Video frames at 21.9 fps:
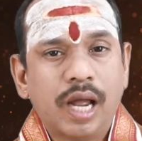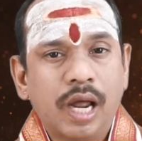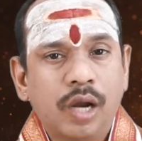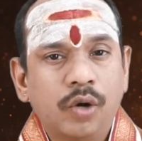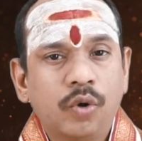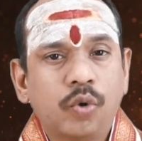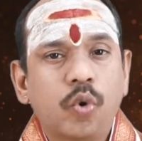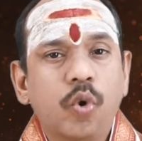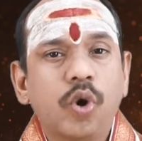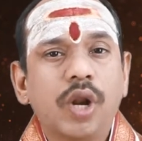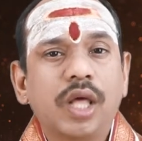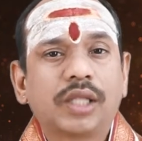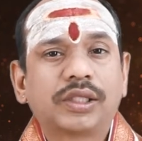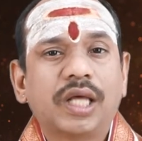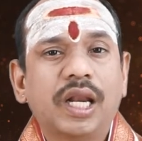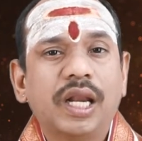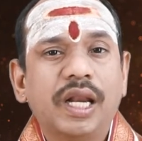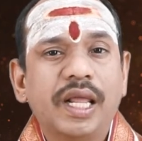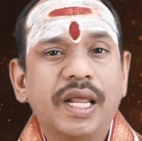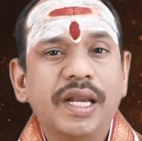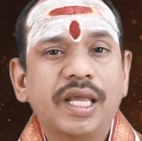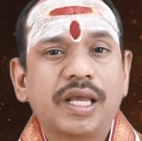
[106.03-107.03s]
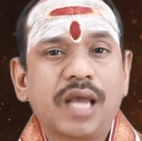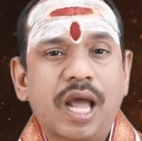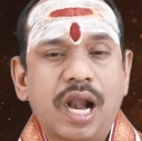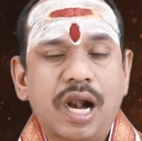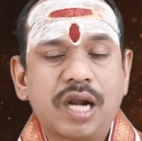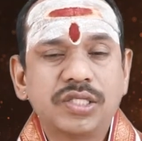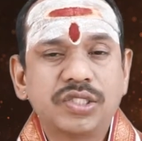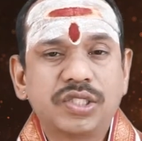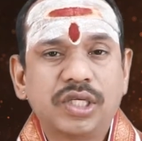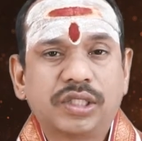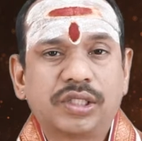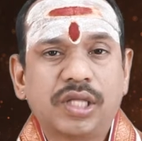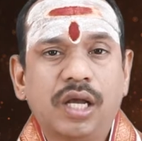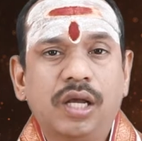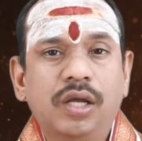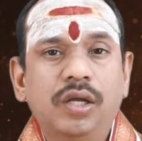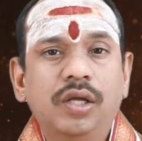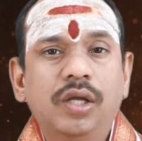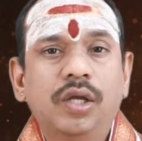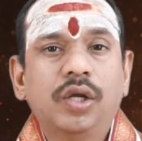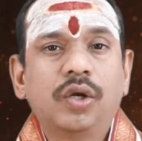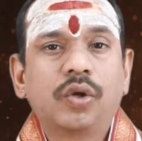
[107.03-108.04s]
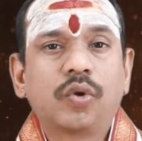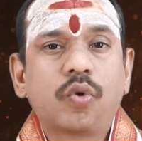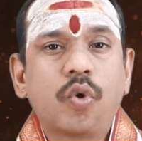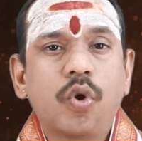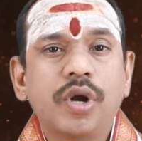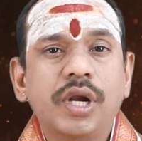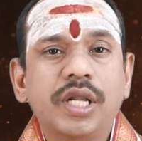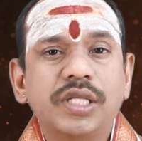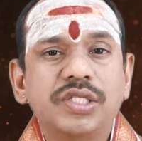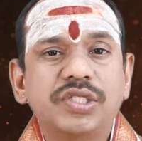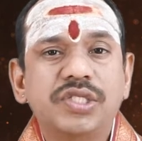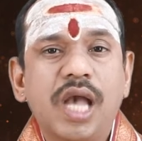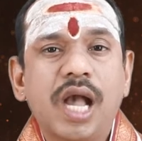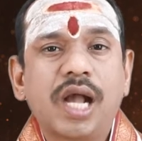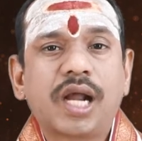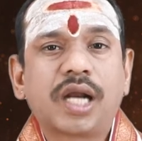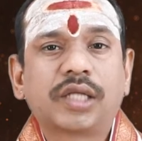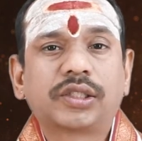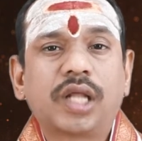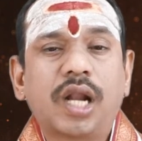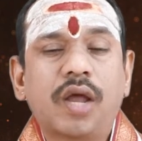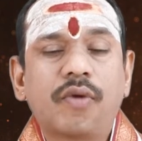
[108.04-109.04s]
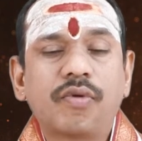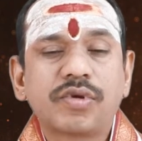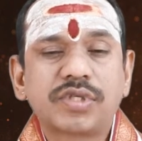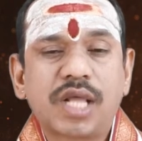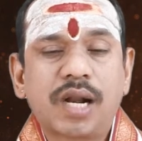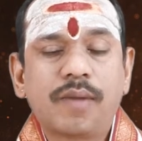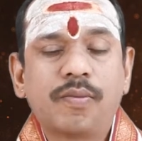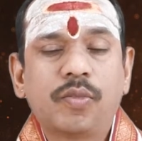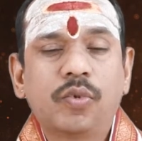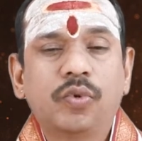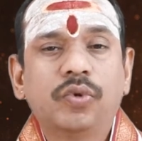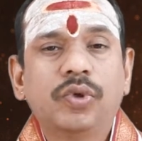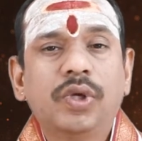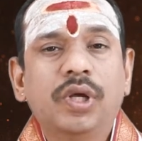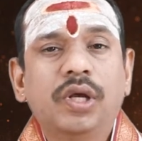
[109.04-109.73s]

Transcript: అనుకూలత లేని కారణం చేత కొన్ని జాగ్రత్తలు అవసరము